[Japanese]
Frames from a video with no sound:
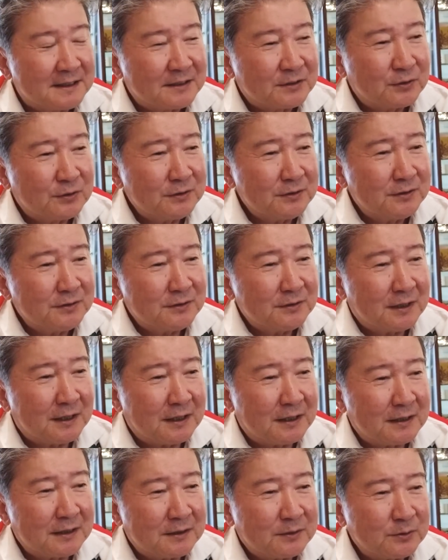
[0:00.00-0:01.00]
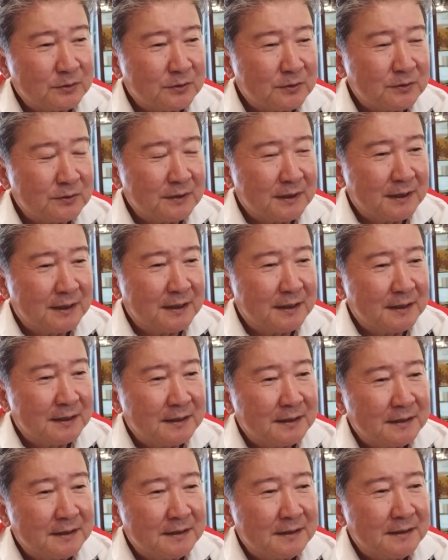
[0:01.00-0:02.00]
そういうようなことで、
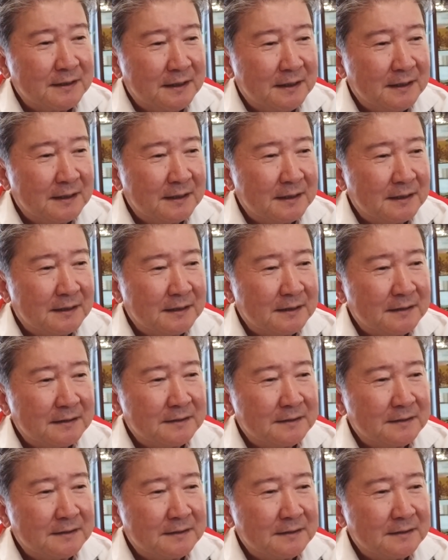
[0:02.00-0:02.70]
ね、